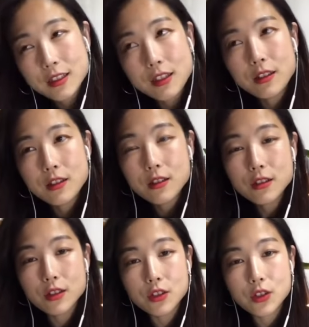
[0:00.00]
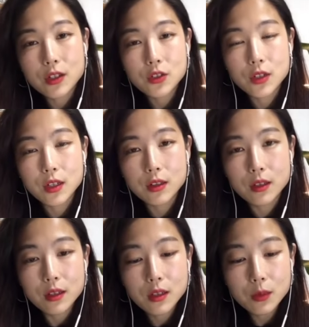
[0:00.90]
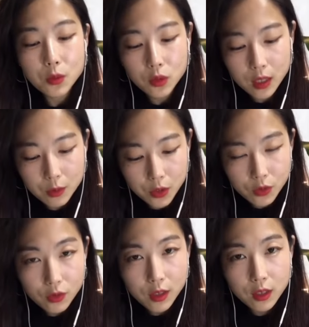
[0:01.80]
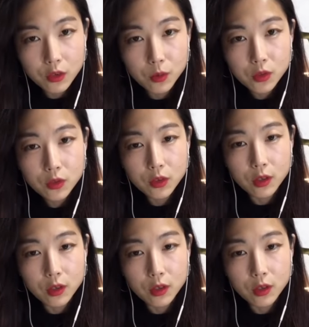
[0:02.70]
인형을 전시할 줄 알았는데 생각보다 미술관이 너무